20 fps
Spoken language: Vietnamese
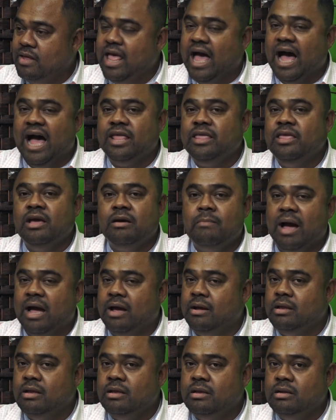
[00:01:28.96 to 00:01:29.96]
Dạ, nhưng
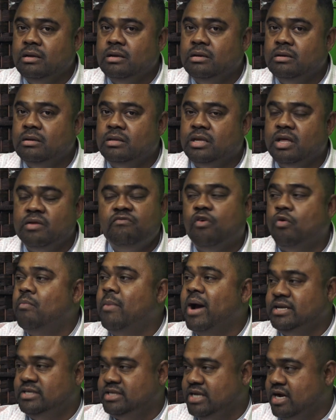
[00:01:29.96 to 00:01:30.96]
mà ừ, chính phủ
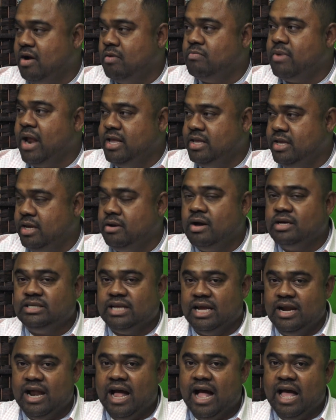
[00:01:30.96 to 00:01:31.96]
Mỹ sẽ không để chuyện đó
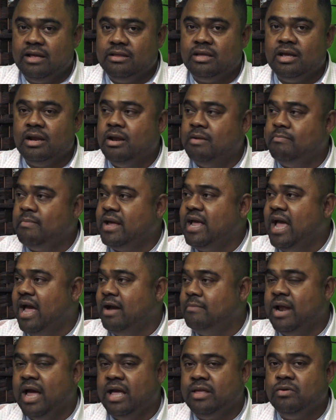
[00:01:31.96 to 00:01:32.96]
xảy ra. Cho nên mấy ngày
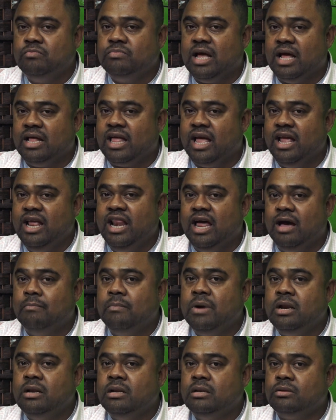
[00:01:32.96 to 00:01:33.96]
hôm nay chúng ta thấy là
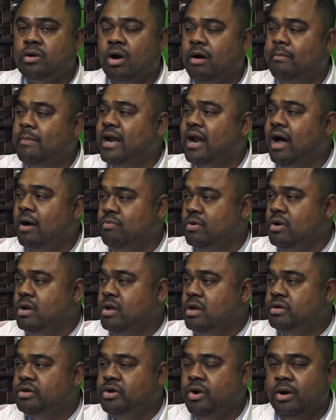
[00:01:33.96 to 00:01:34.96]
bên tòa Bạch Ốc
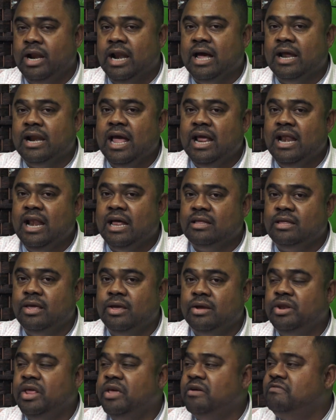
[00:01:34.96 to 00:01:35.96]
nói là đây là
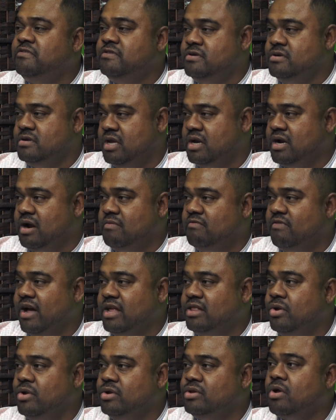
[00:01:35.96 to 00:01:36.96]
chuyện địa phương chứ không phải
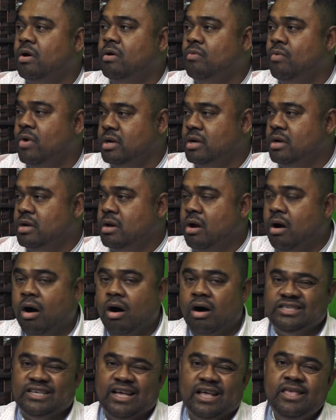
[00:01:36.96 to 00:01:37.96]
chuyện toàn quốc.
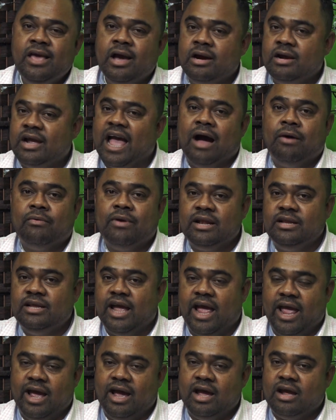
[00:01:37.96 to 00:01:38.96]
Họ sẽ dơ cao đánh
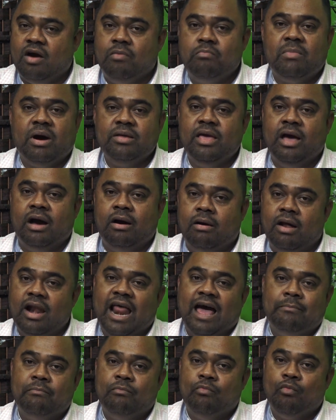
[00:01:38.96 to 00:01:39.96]
khẽ, không bao giờ họ
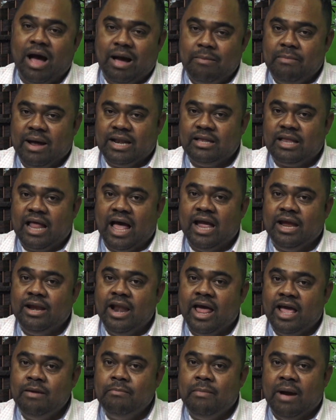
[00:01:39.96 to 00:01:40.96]
làm quá mạnh tay
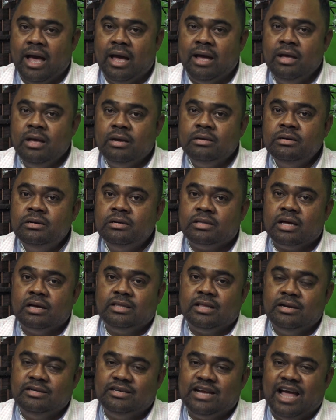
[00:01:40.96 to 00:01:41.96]
để mà đưa tới
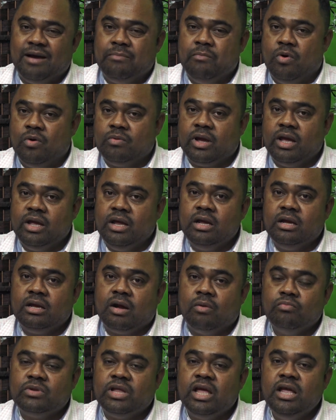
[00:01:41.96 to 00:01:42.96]
tình trạng một cái
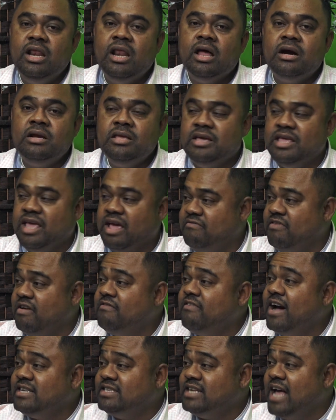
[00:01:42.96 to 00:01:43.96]
công ty lớn như vậy phải
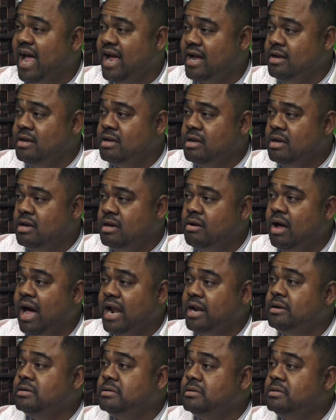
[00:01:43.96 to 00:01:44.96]
phá sản nó
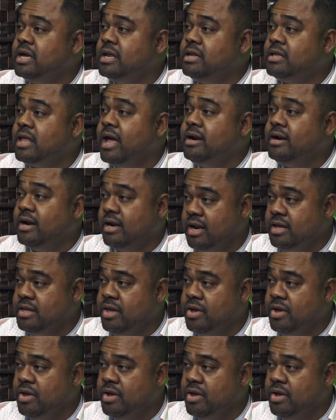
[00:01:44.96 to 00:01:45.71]
ảnh hưởng kinh tế rất là